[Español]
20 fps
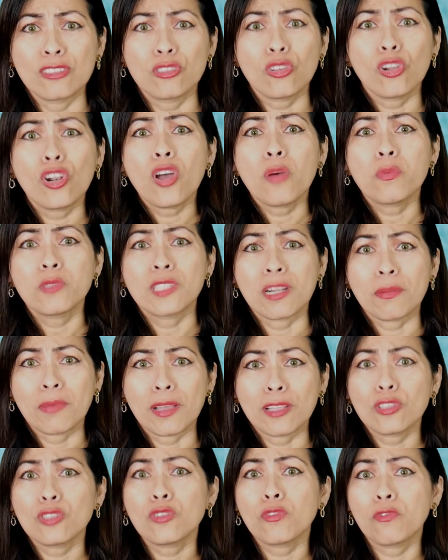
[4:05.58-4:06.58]
solo
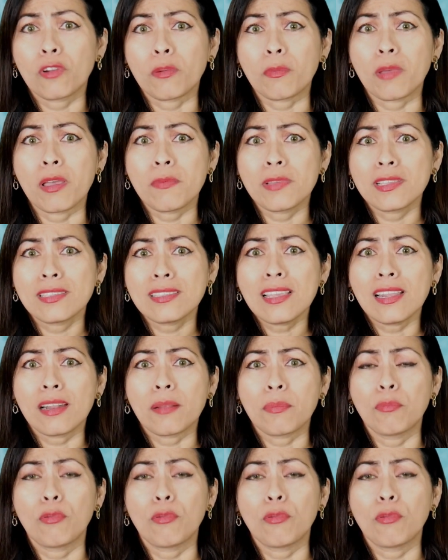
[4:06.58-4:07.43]
observando su forma de vestir.